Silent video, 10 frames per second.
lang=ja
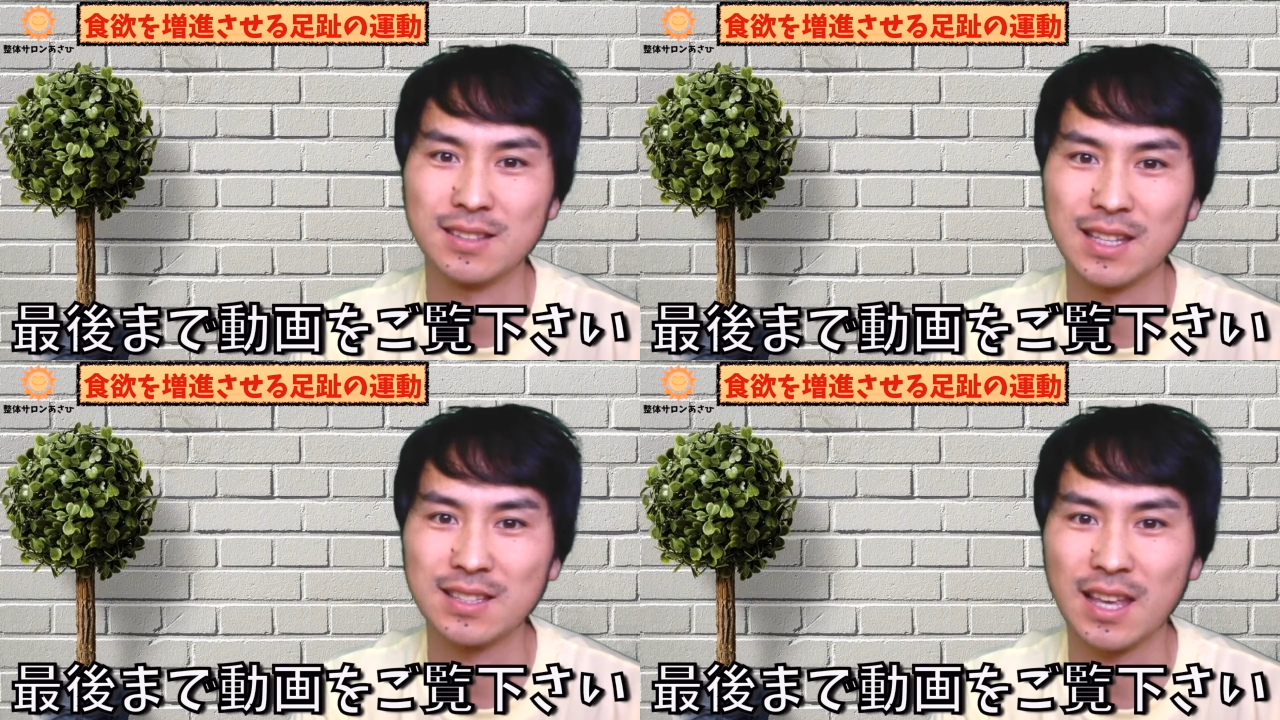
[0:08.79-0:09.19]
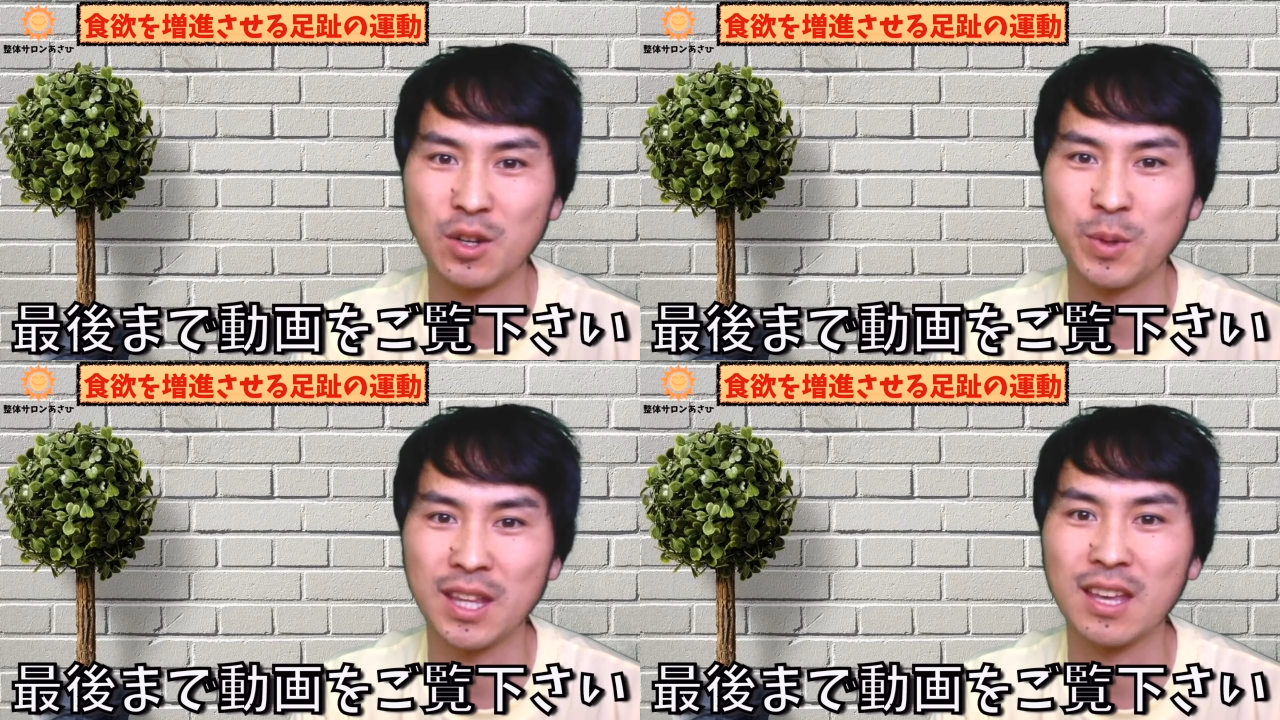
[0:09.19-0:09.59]
ぜひ
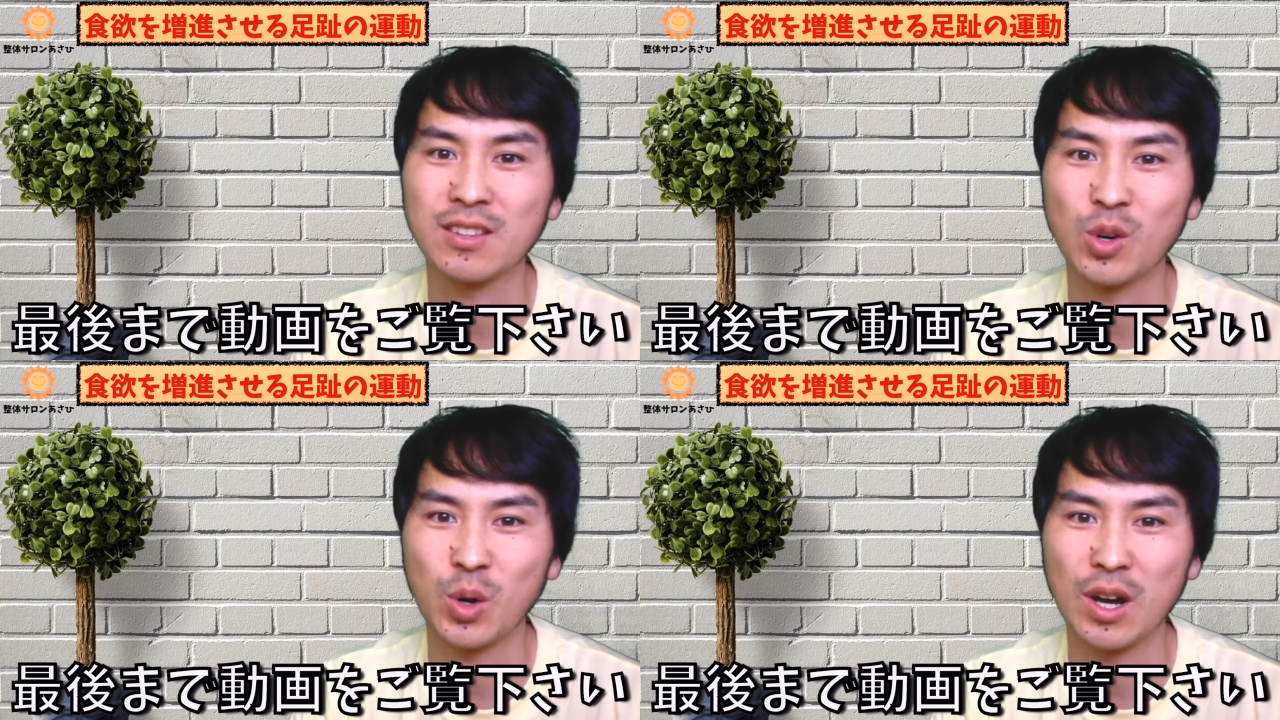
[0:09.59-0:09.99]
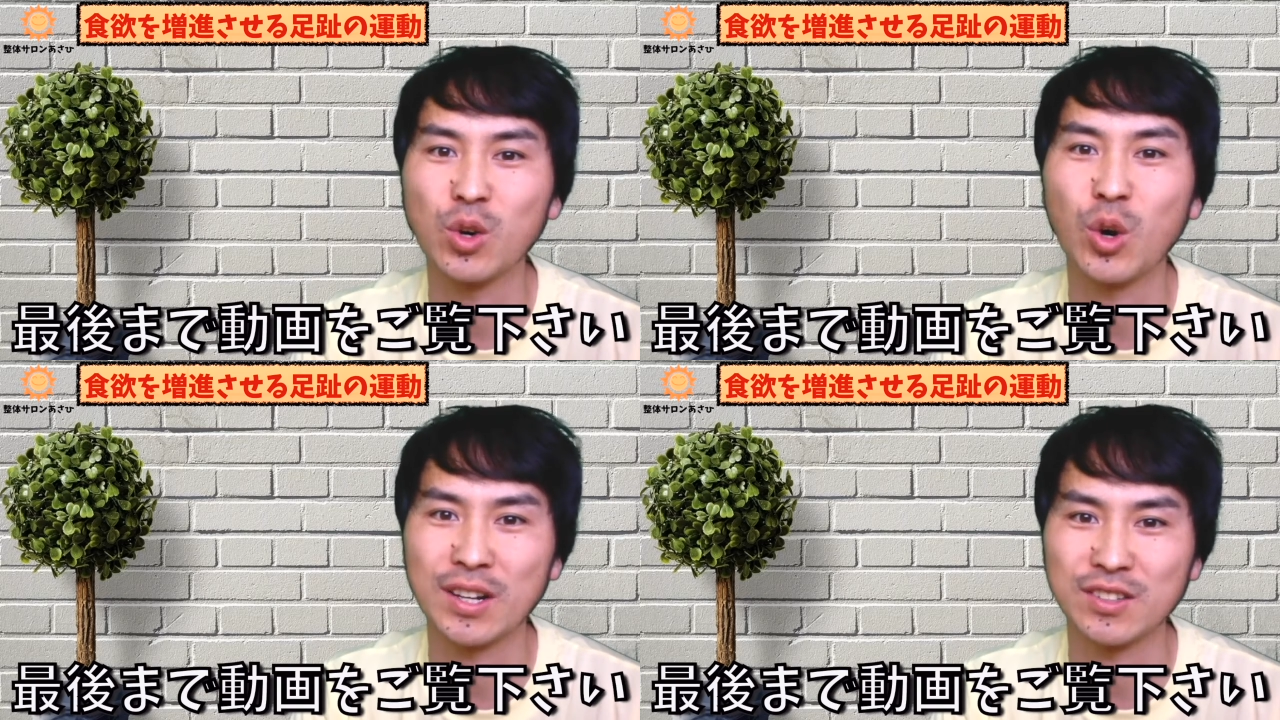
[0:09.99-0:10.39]
最後まで動画
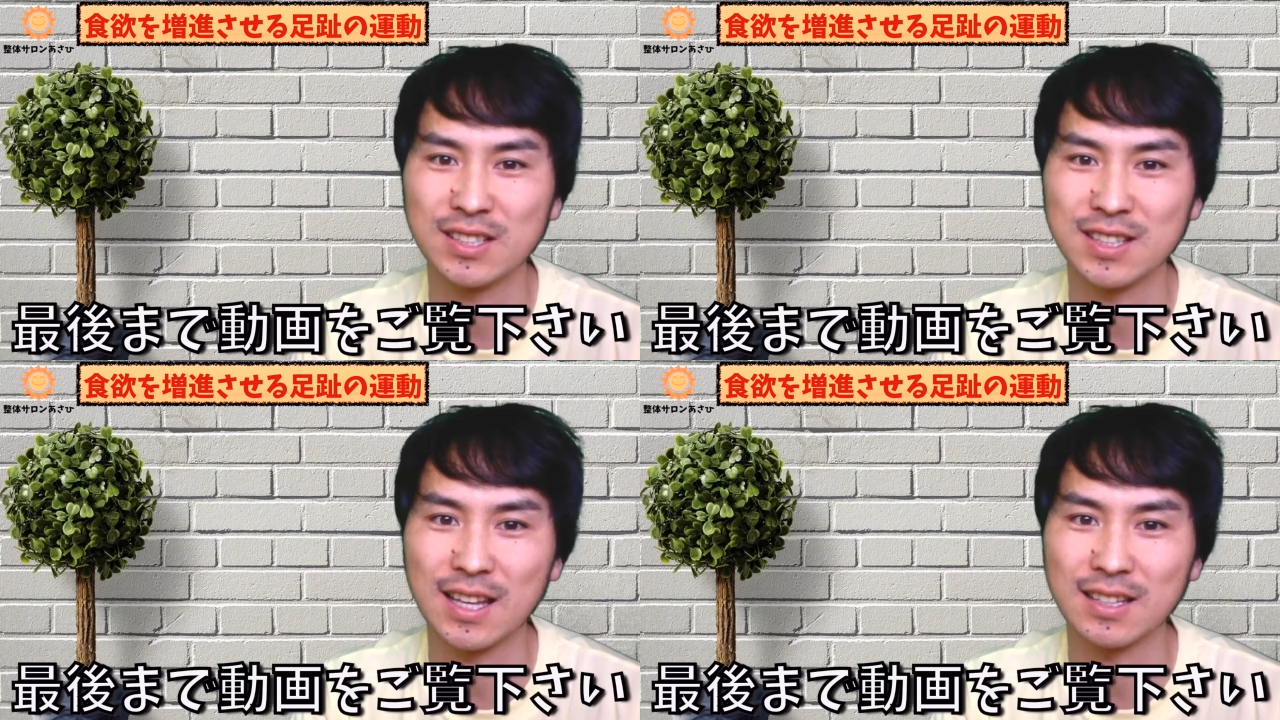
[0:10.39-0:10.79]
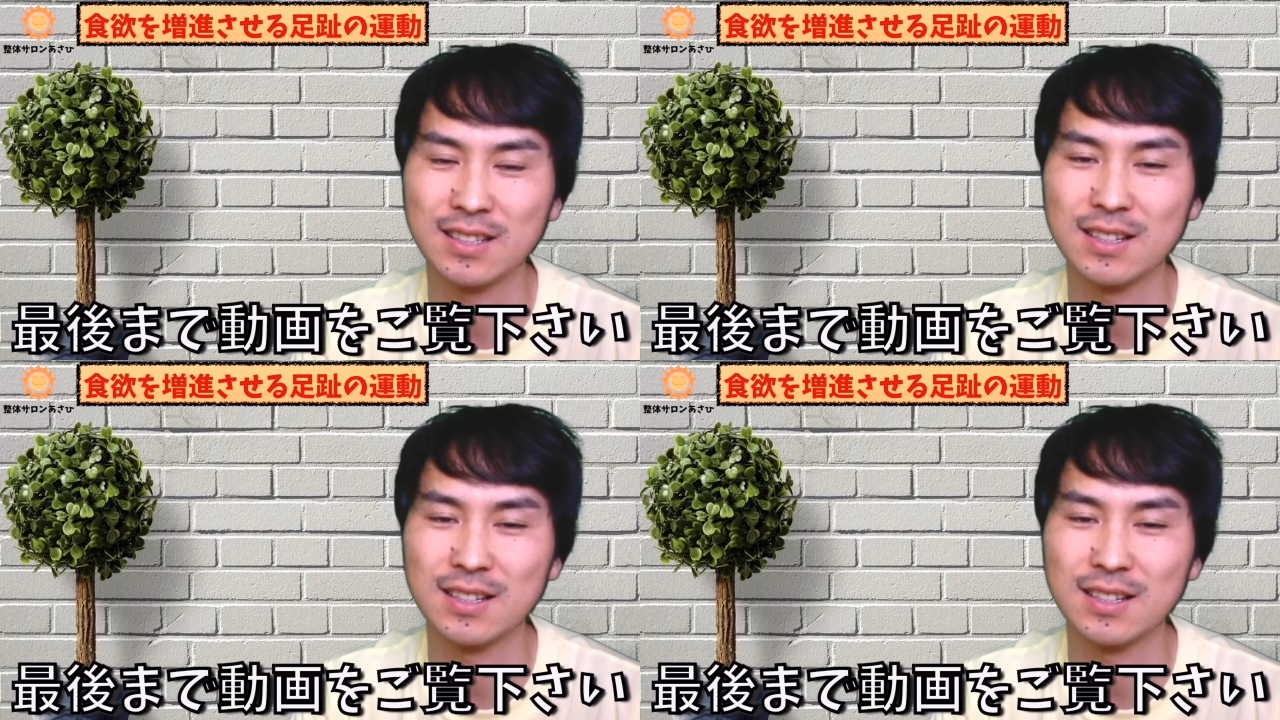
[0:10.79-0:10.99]
をご覧ください。